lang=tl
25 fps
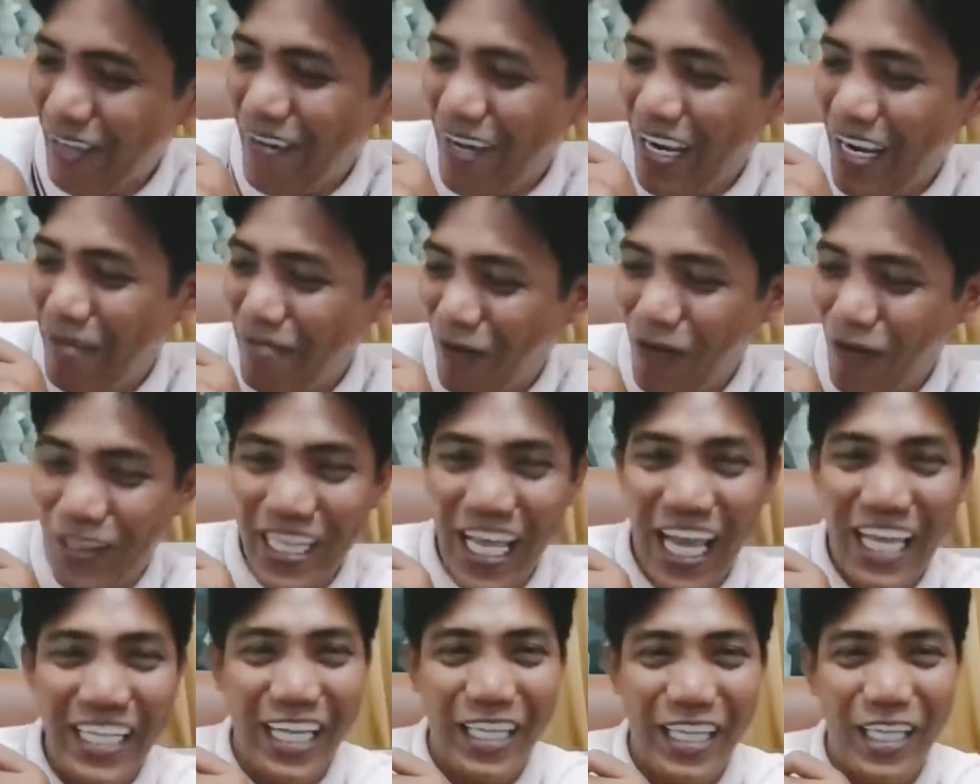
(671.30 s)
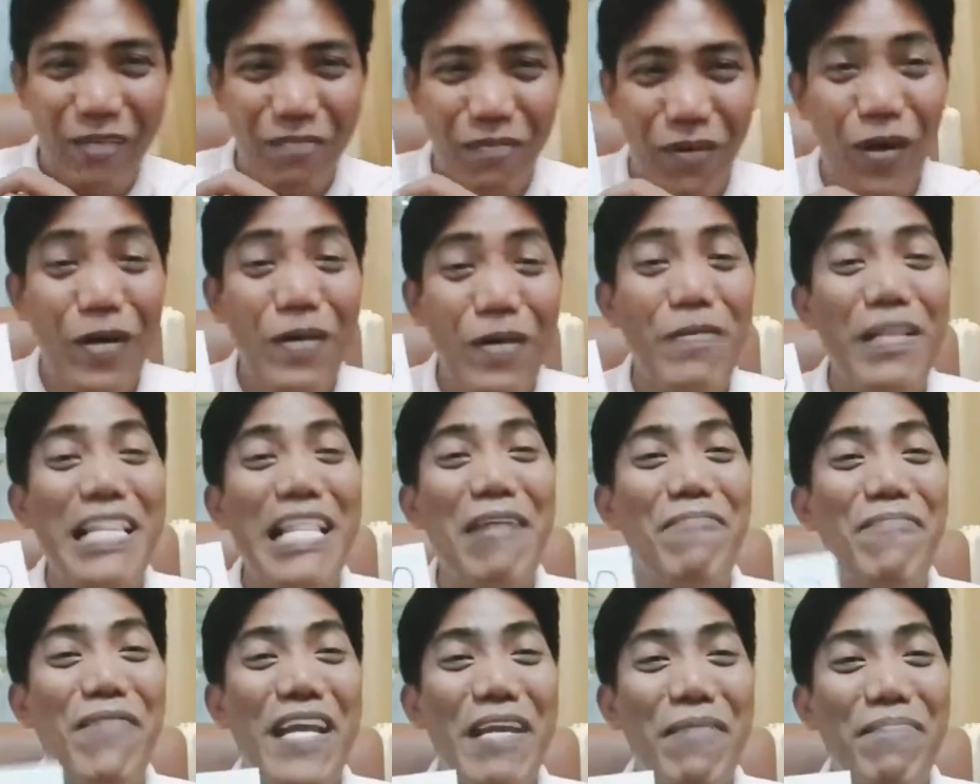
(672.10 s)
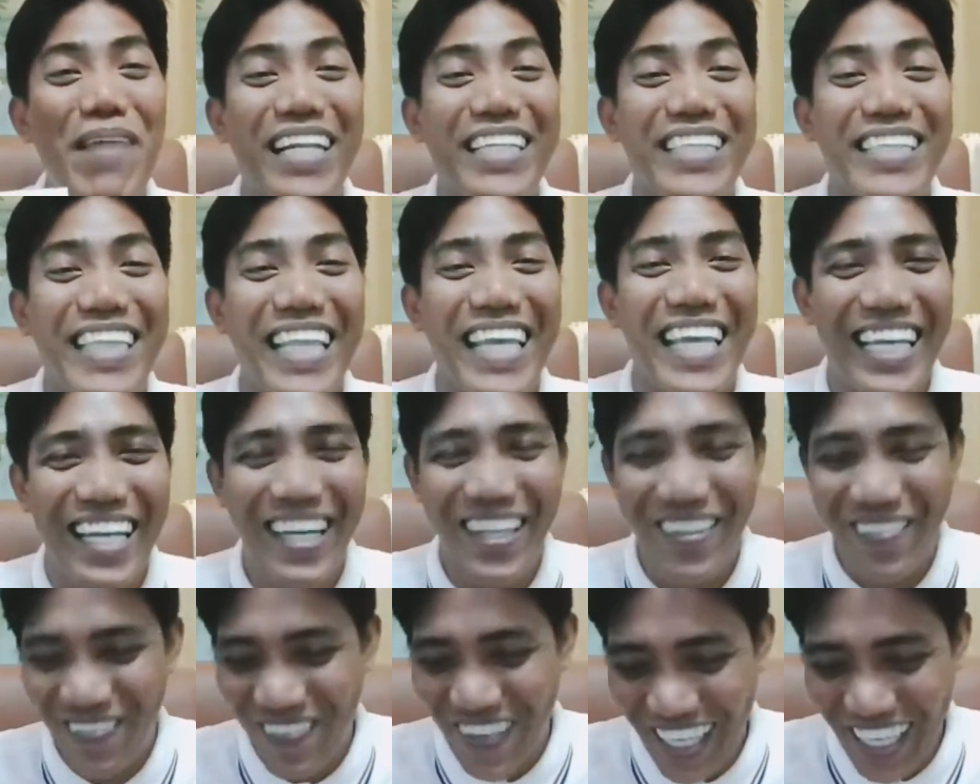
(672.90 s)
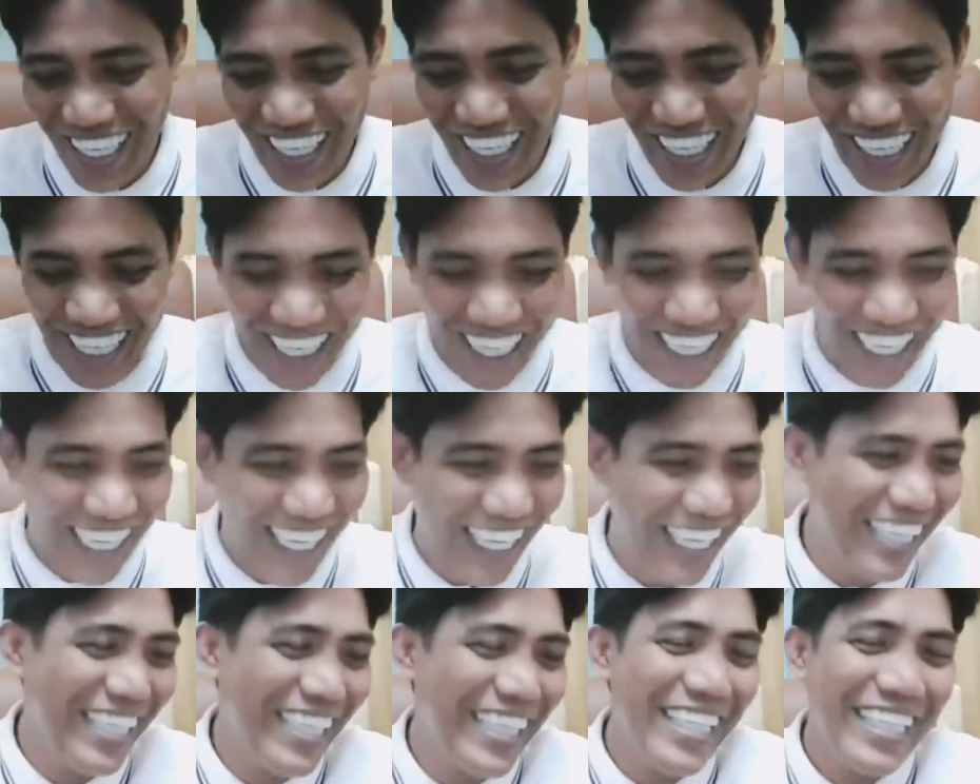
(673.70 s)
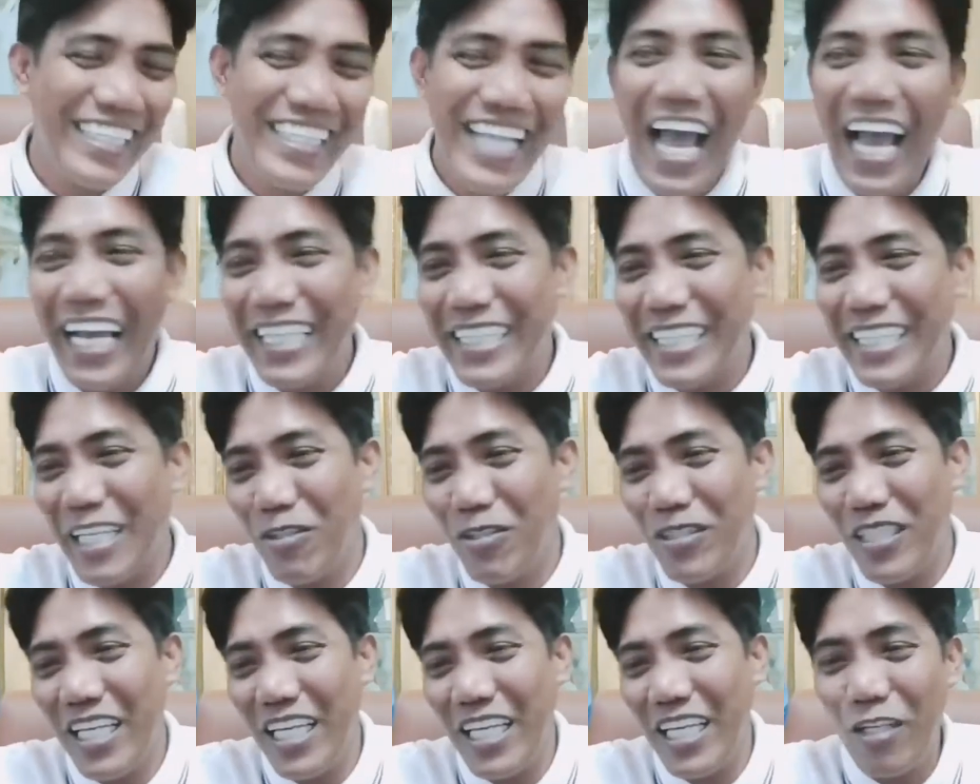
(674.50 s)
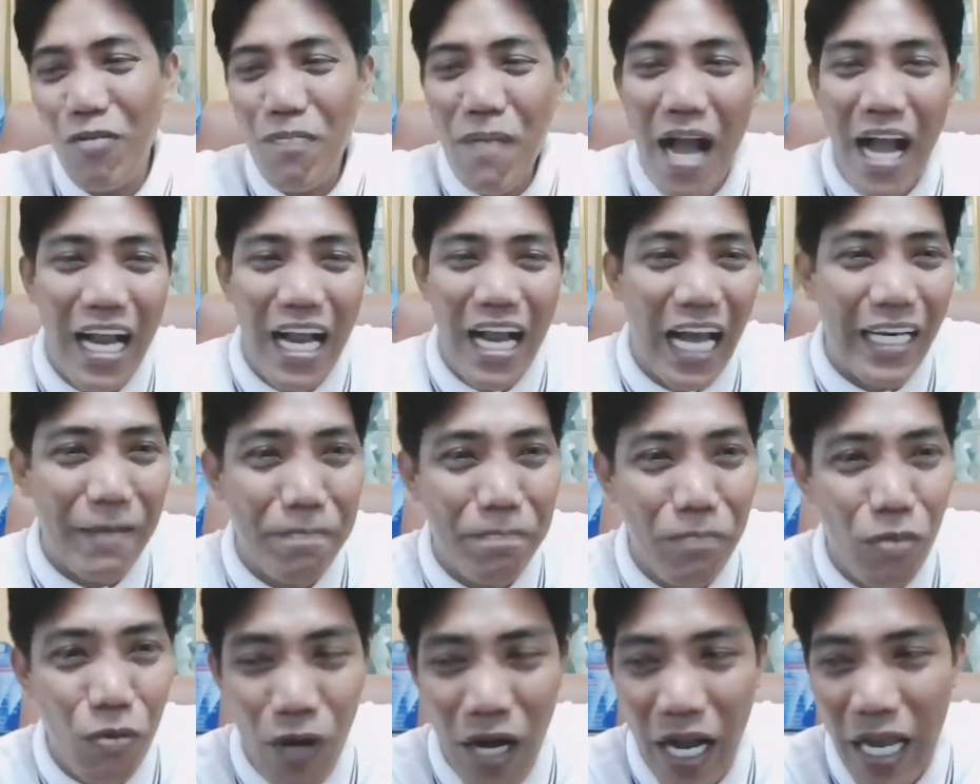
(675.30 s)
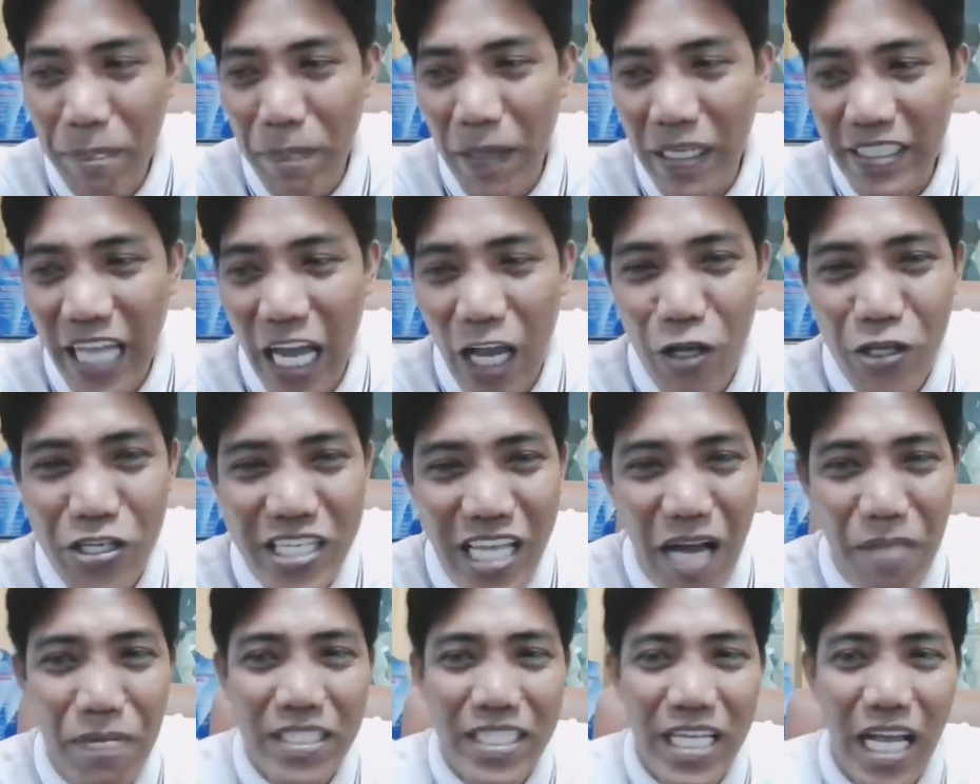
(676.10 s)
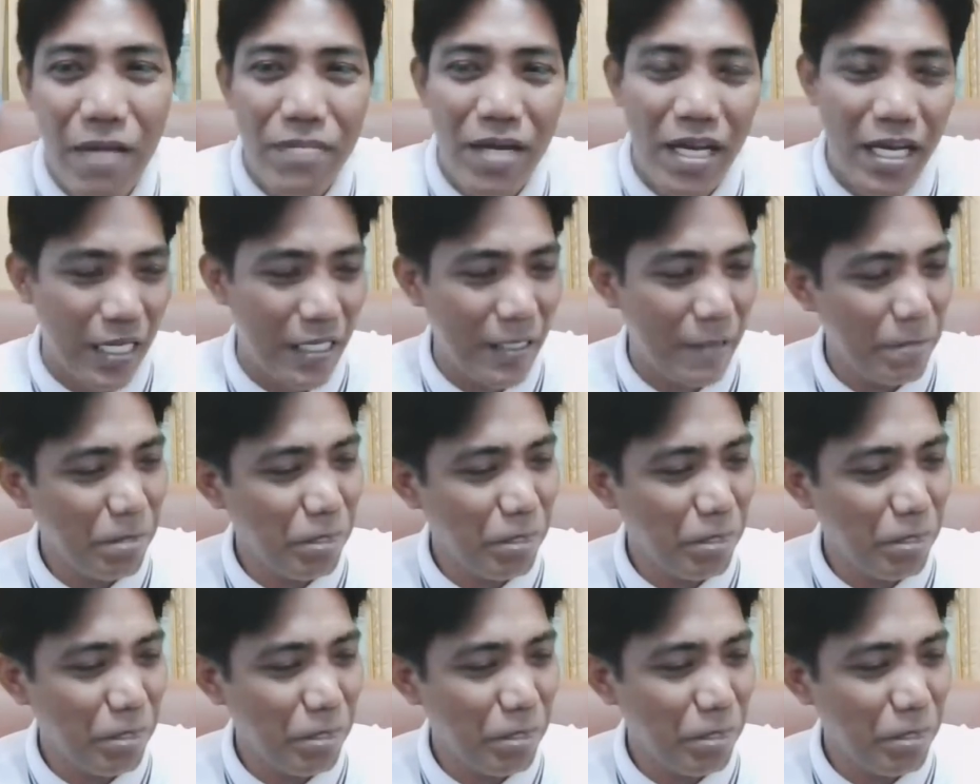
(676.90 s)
oh, ba, frontliner daw po, libreng milk tea. Ba? Nakita nyo di gumagaan ang buhay pag tayo sama-sama.